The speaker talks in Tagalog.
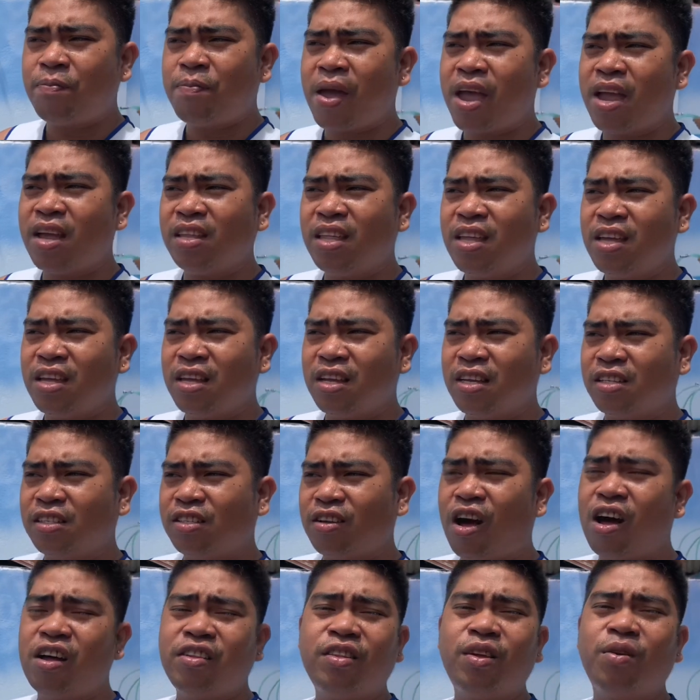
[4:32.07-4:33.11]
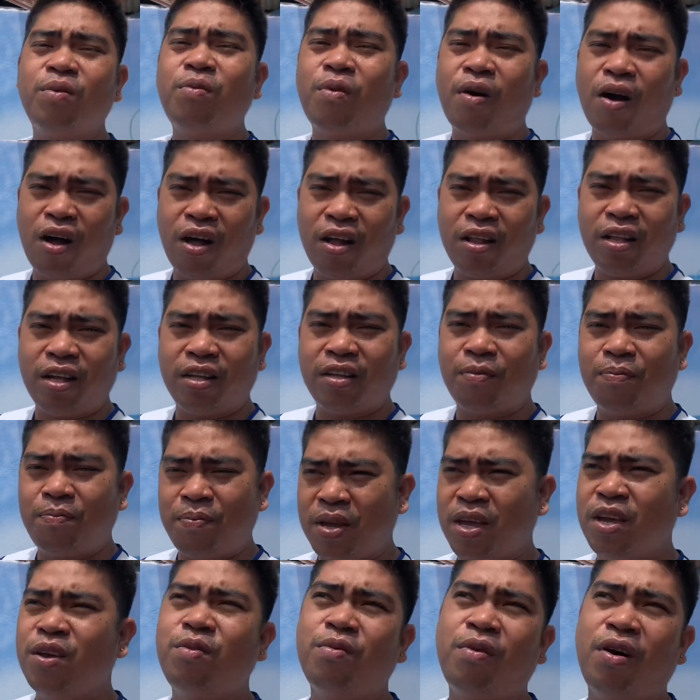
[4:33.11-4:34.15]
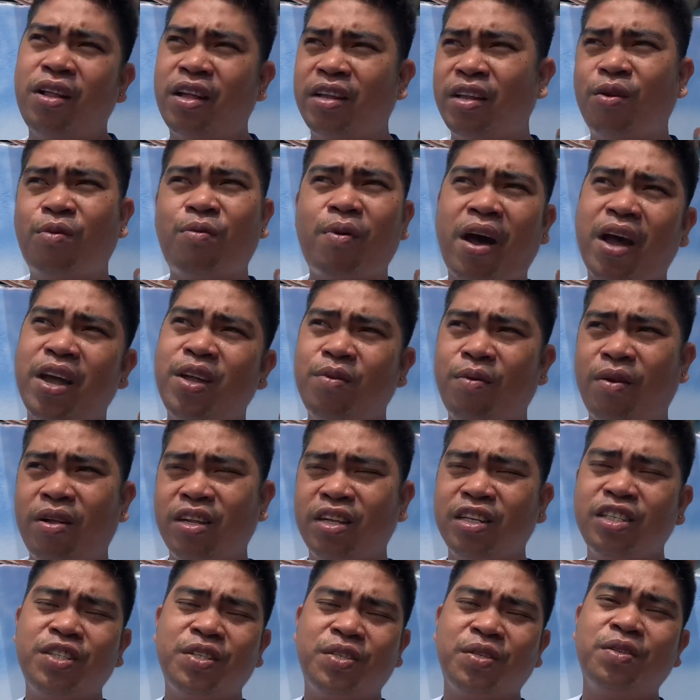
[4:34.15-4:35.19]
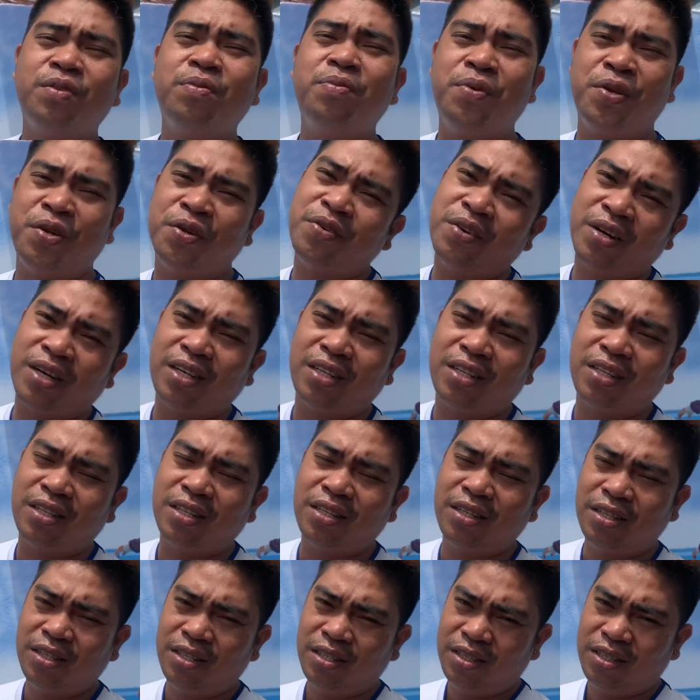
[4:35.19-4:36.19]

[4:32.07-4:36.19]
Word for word: painting is on the wall, at a big wall, at a wide wall, it's called mural.